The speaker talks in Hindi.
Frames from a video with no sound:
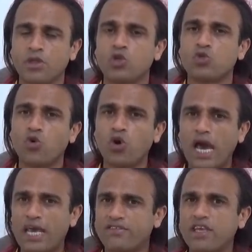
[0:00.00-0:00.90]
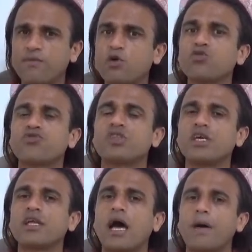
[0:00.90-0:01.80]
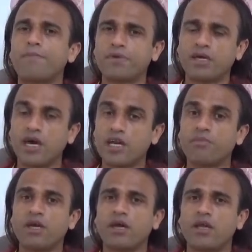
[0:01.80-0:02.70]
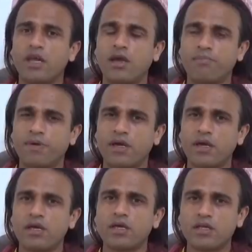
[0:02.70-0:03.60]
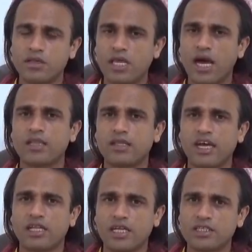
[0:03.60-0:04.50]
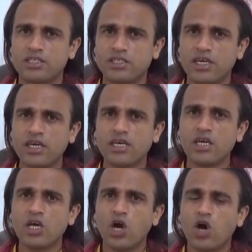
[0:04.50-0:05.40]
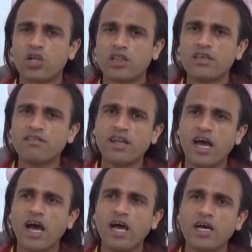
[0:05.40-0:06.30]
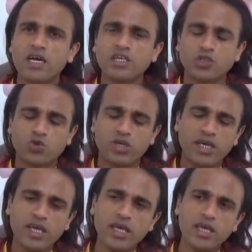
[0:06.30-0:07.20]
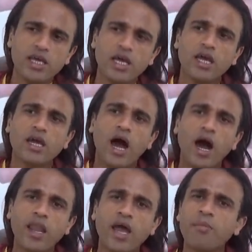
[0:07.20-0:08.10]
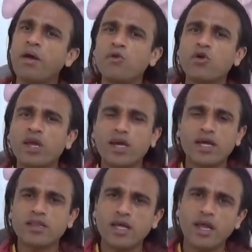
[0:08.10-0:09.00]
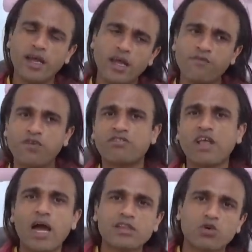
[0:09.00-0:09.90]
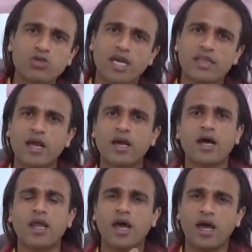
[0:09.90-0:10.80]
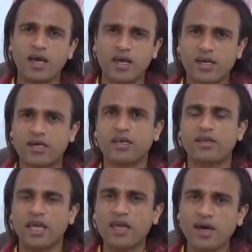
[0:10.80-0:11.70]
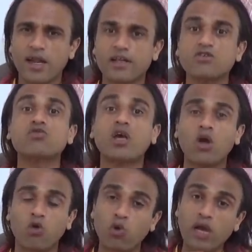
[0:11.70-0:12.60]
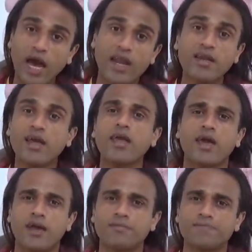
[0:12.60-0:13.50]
तो ऐसे भी उस दिन आप घर में रहने पे ध्यान ज़्यादा दीजिए और तीसरा चूँकि खाना में हम लोगों ने कहते रहे कि विषाक्त हो जाता है खाना नहीं खाना जिसका कुल कारण यही है